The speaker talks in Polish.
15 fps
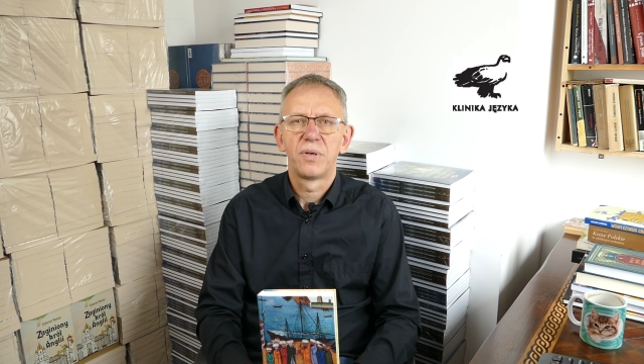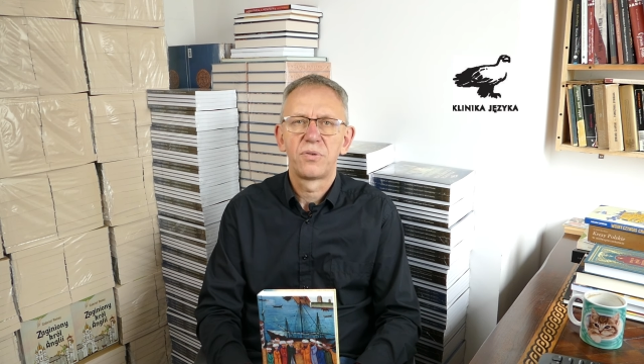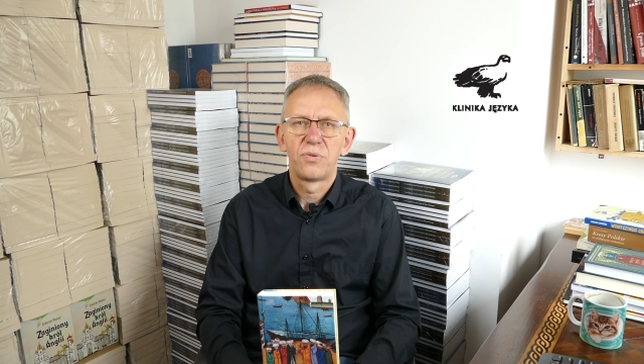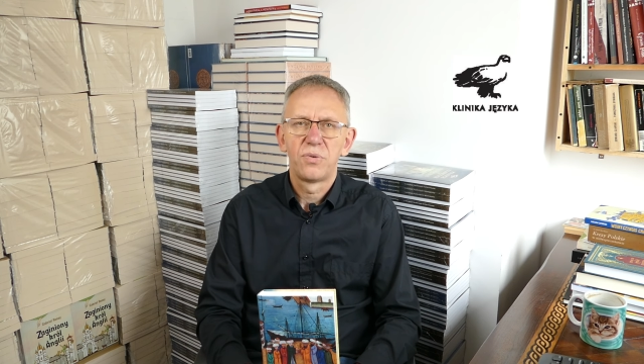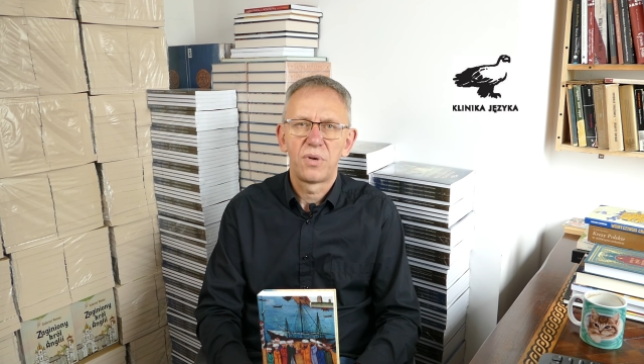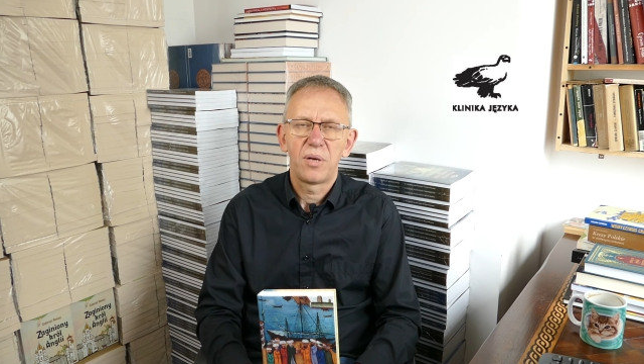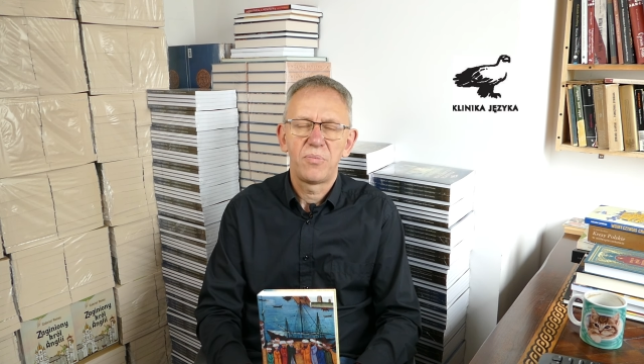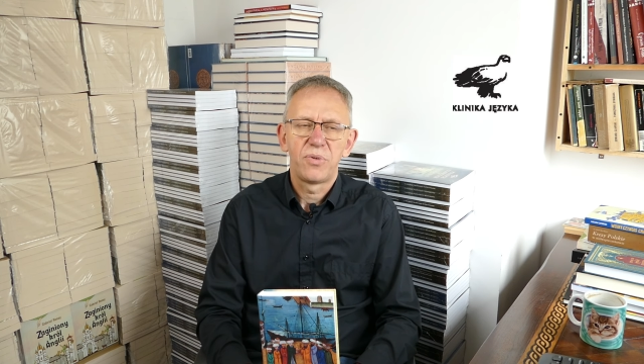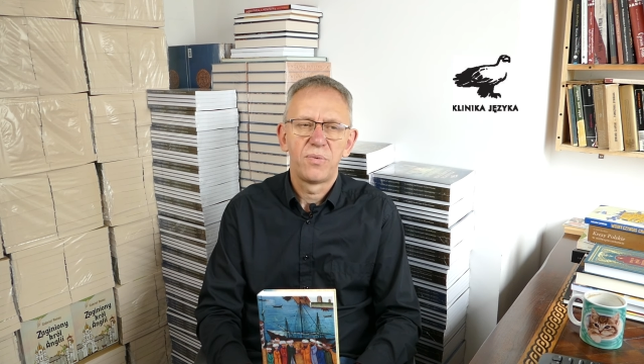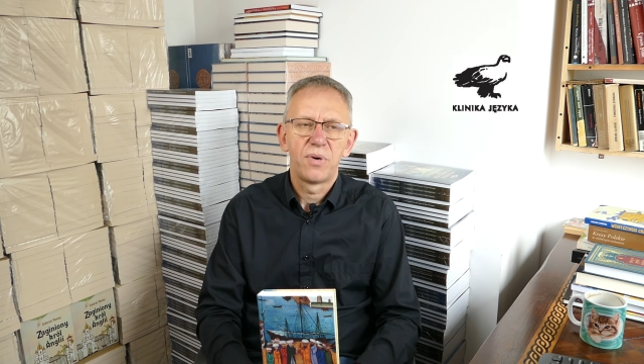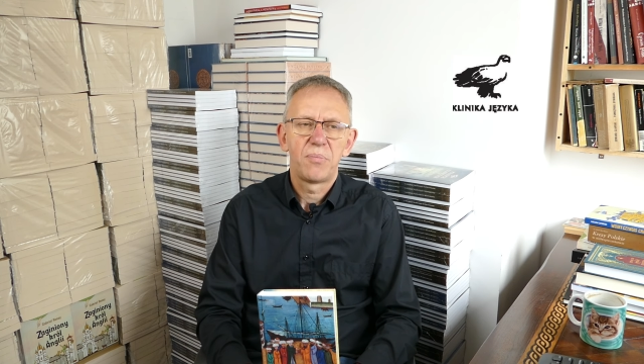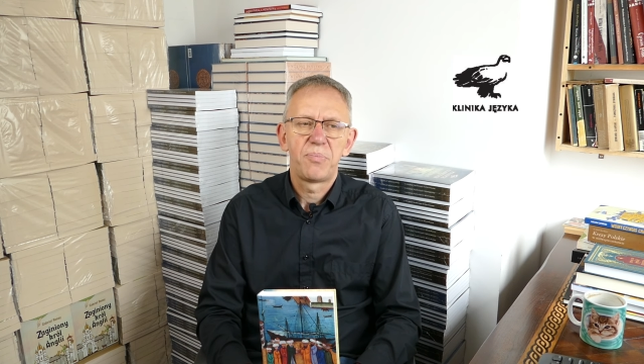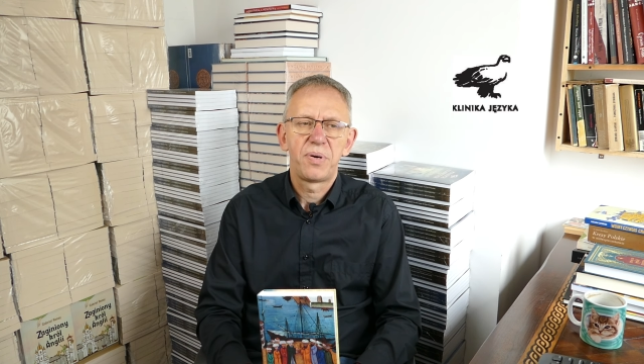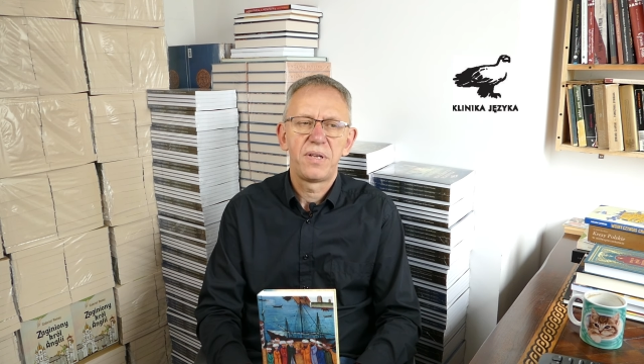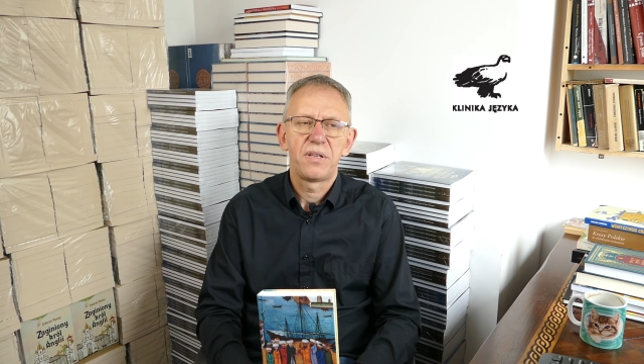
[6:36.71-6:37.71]
która
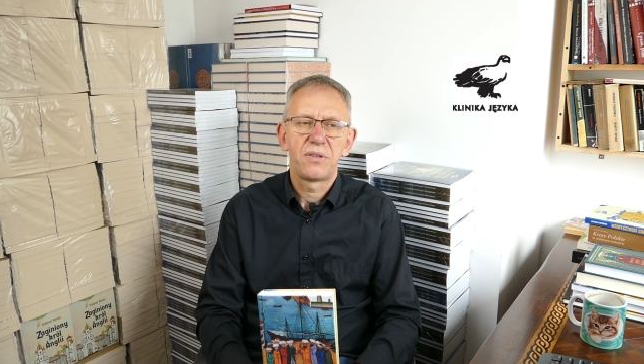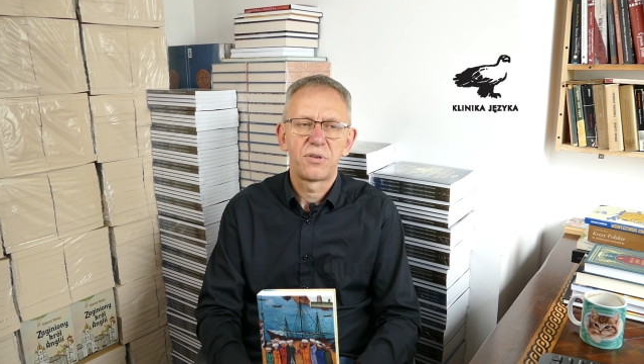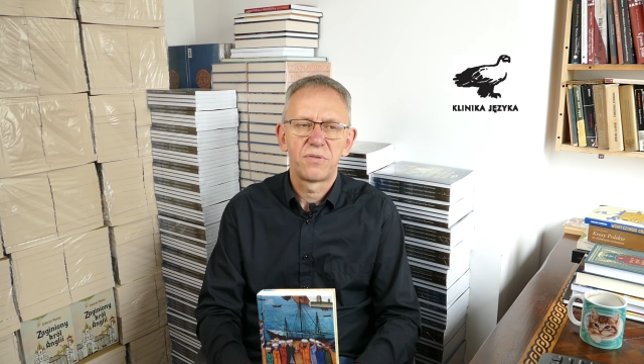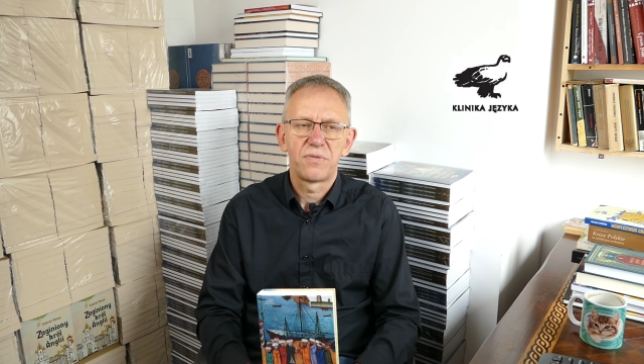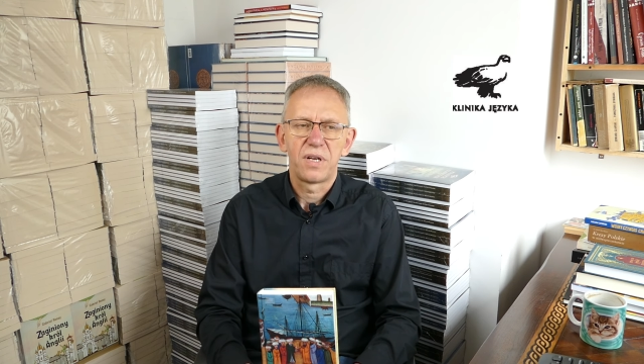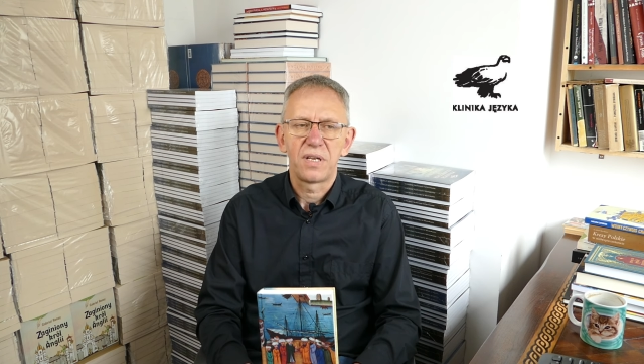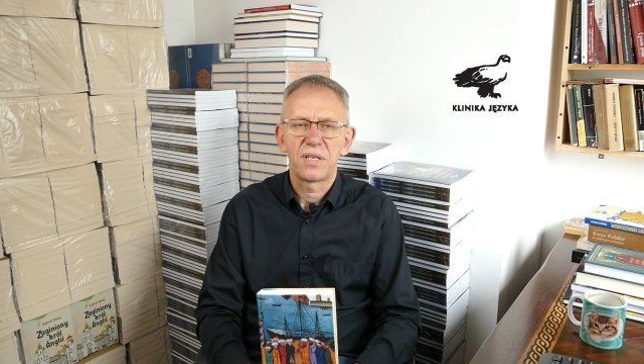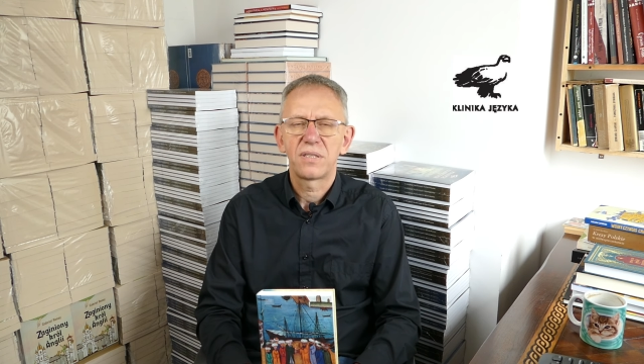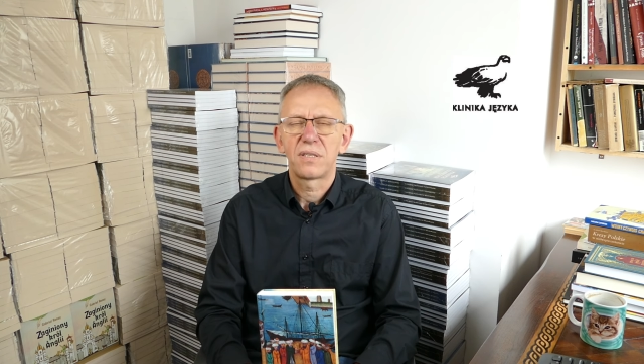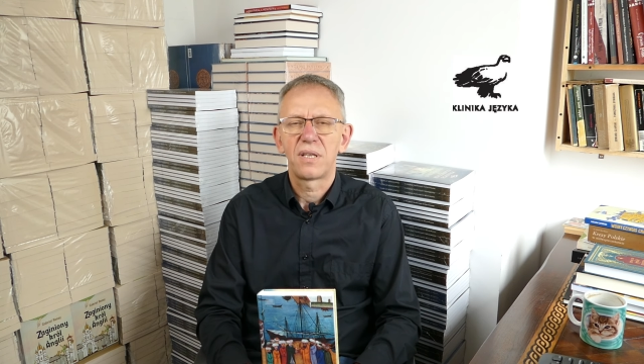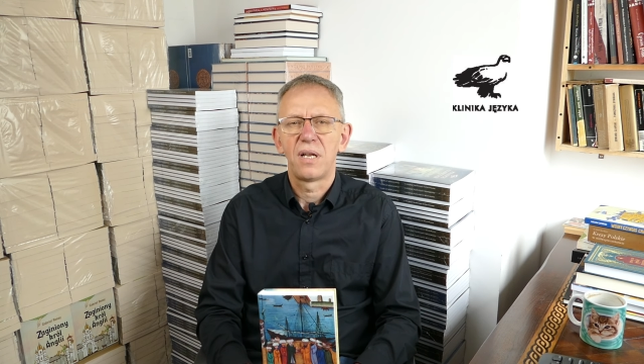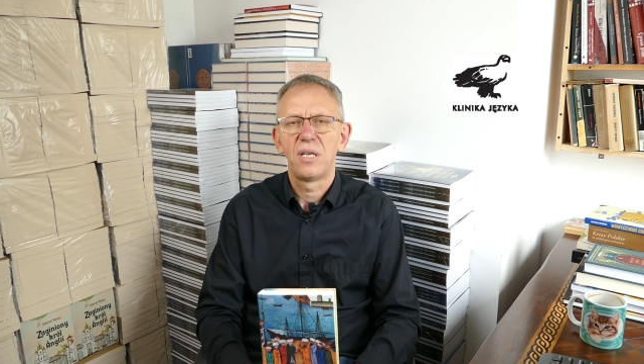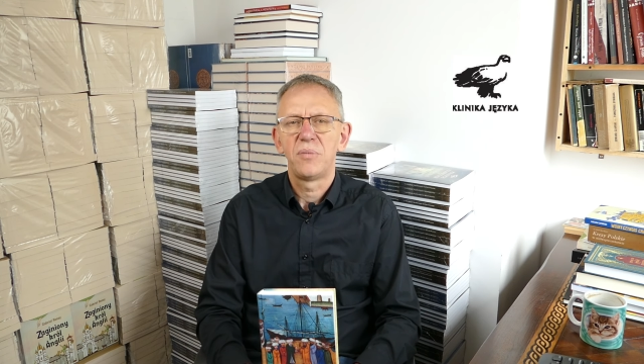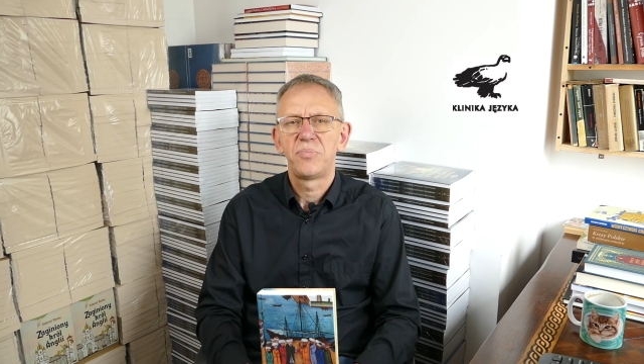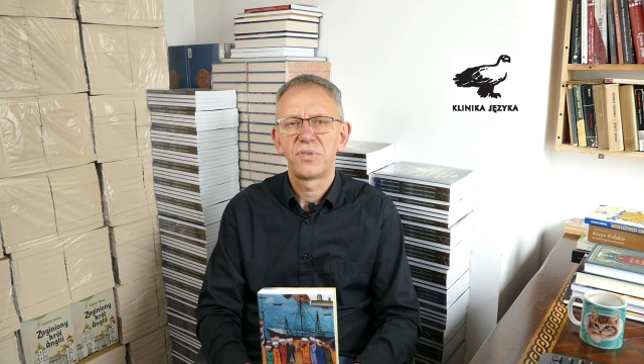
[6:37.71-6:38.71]
była penetrowana
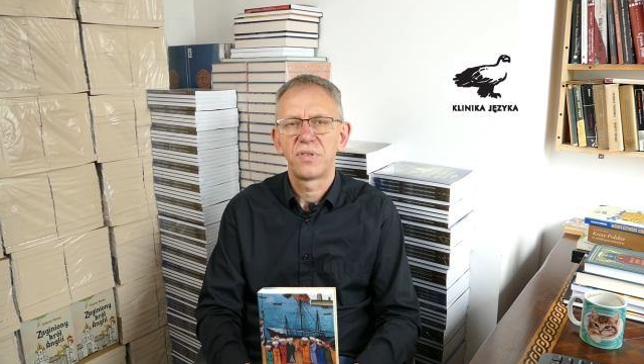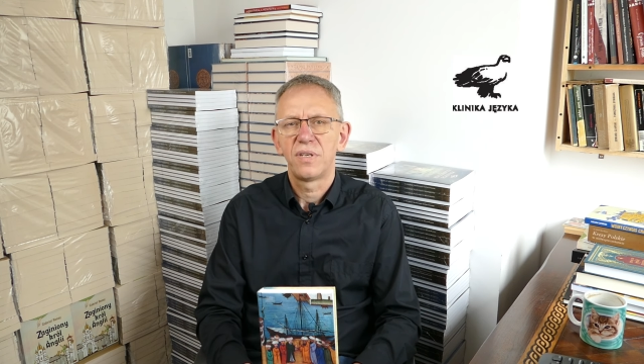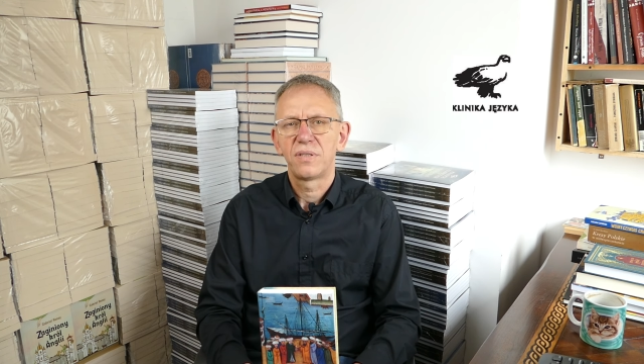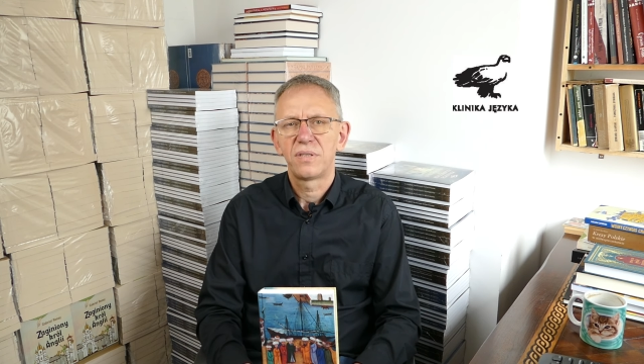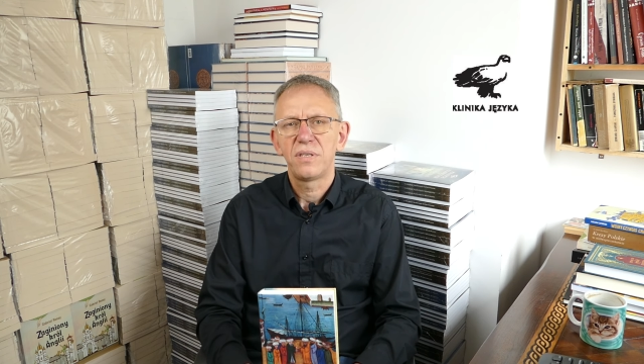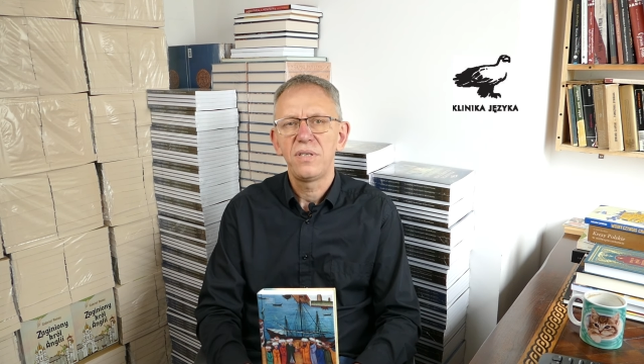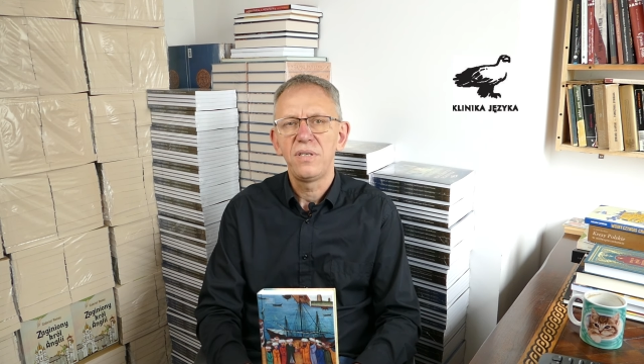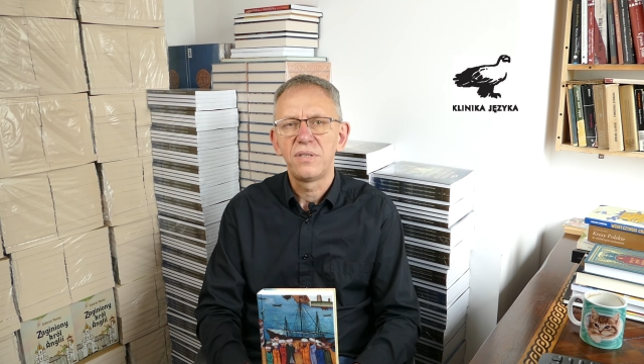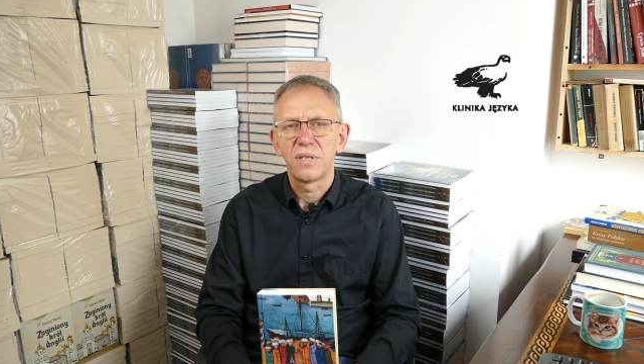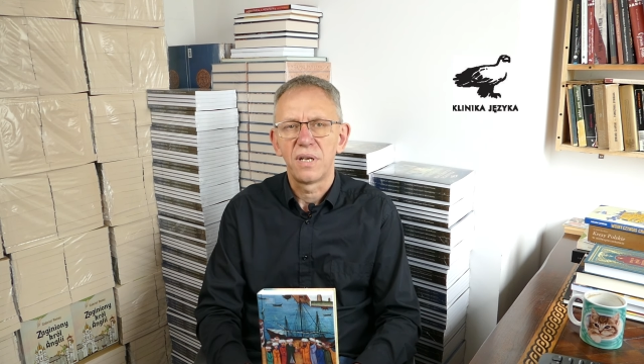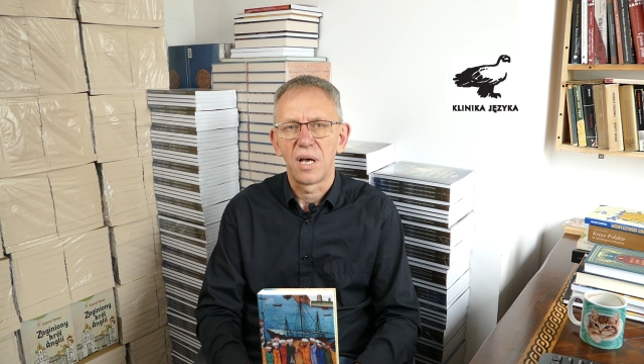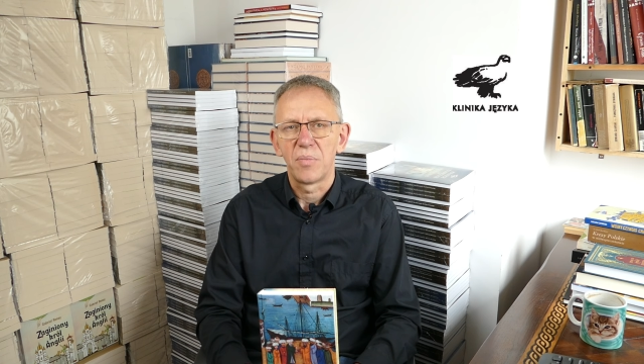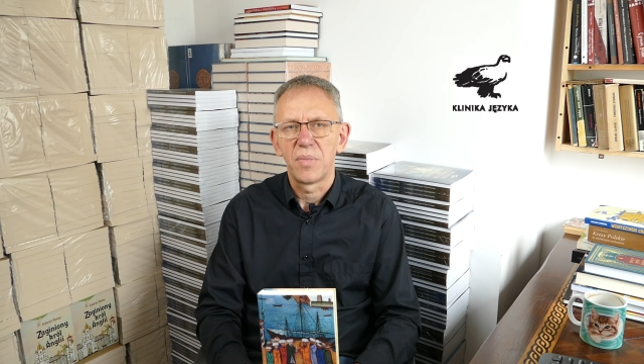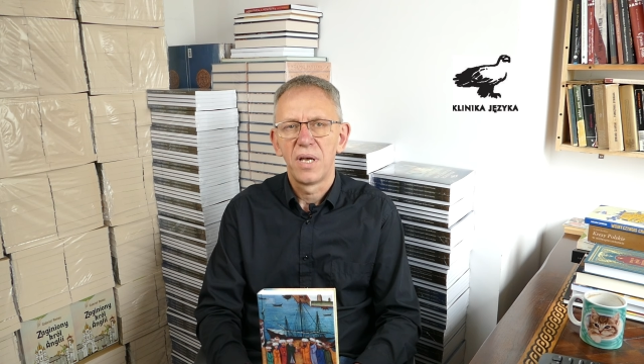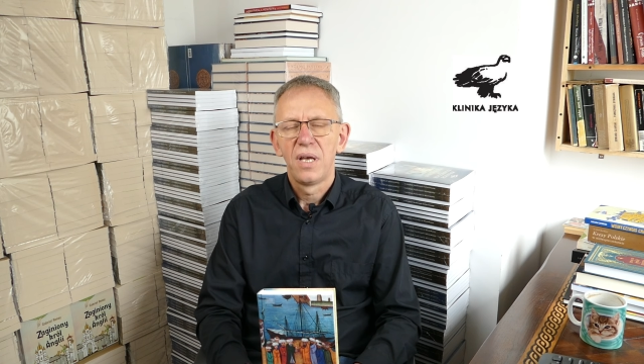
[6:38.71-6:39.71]
stale przez islam.